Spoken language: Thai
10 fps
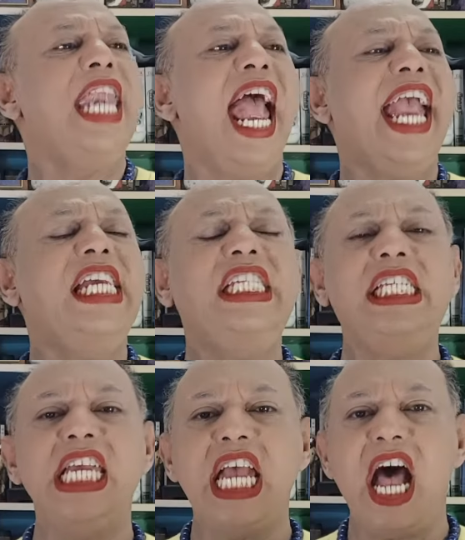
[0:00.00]
Knight
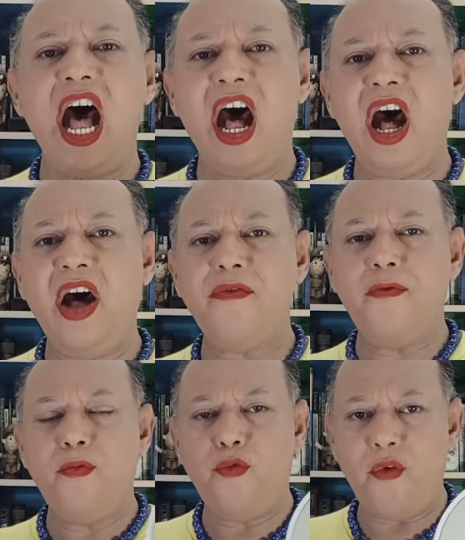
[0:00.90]
of
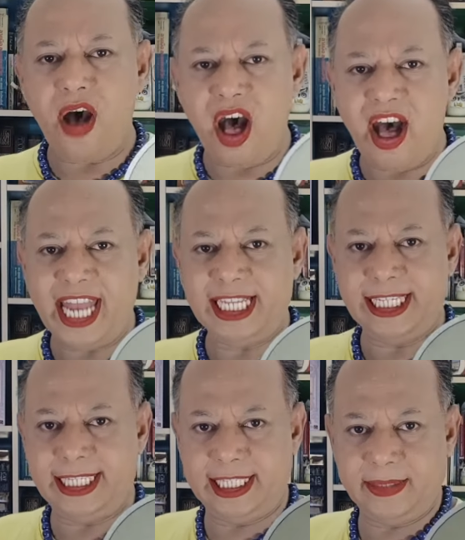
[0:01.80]

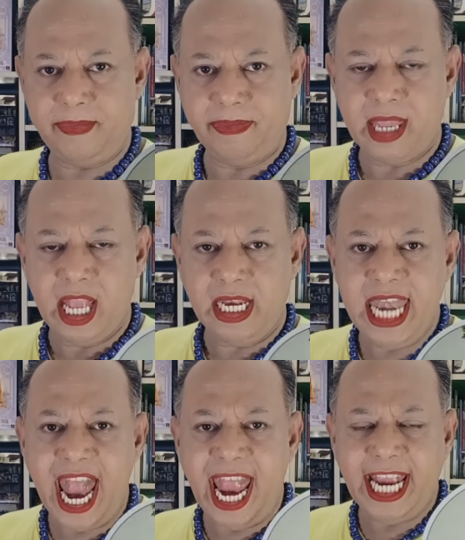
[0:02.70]
Wands
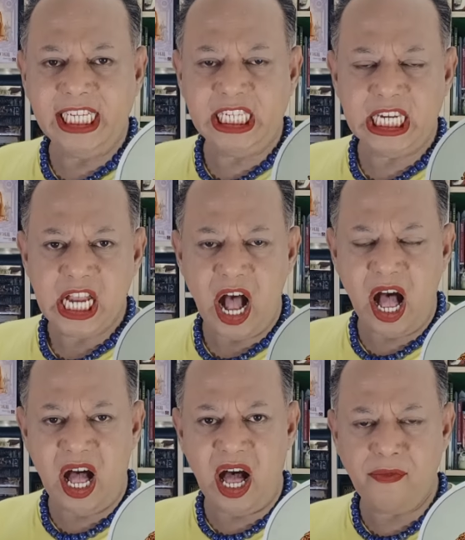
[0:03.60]
Knight
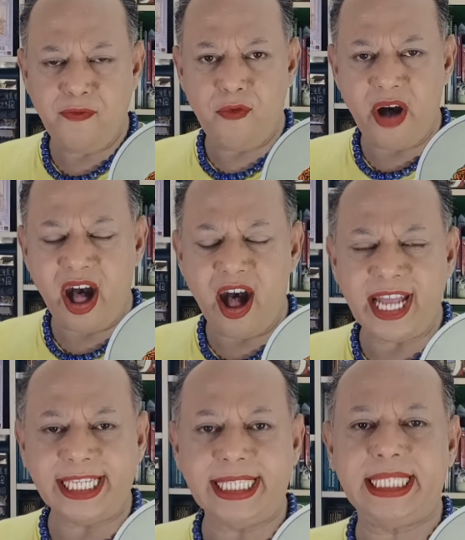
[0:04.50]
of
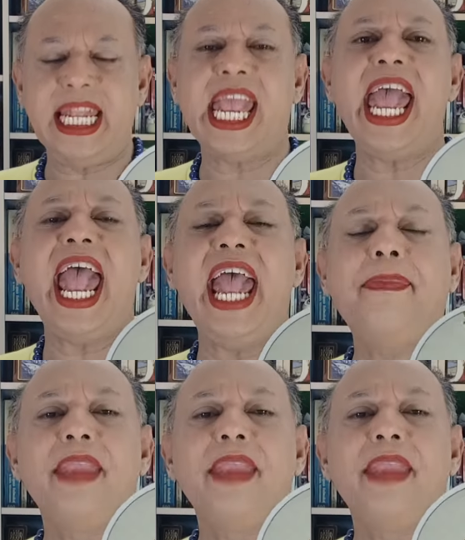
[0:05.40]
Wands นะคะ